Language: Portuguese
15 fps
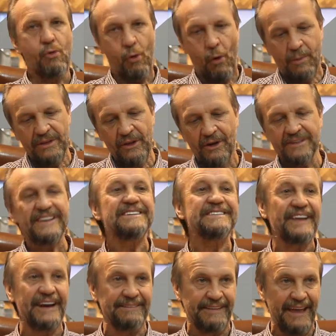como nossa
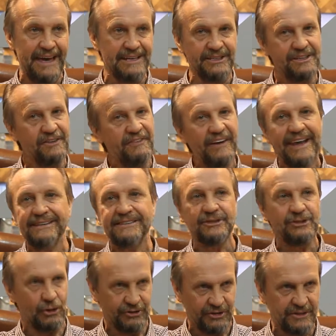estratégia, diferente
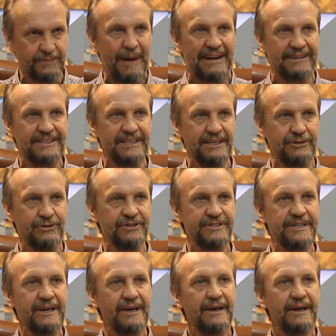de outros
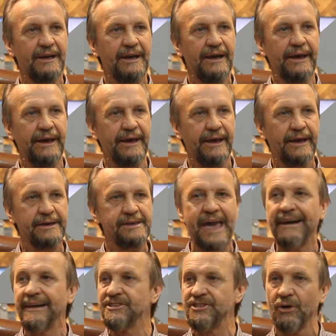partidos, é,
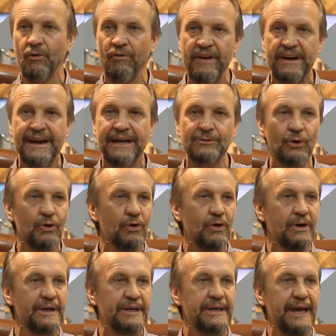quer eleger
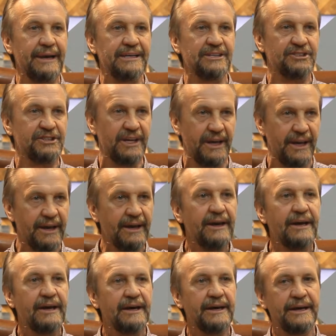governador, quer eleger
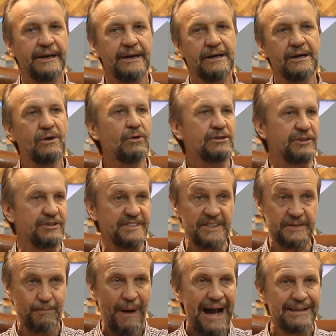é, outros
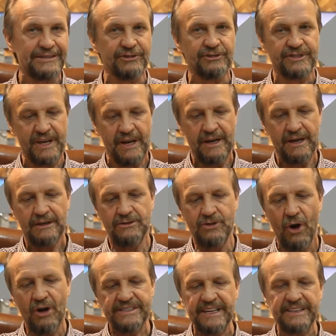espaços,
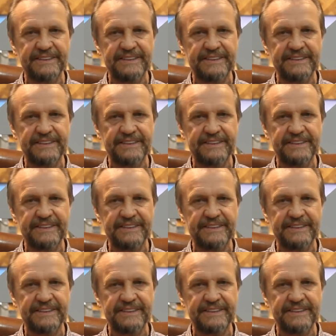nossa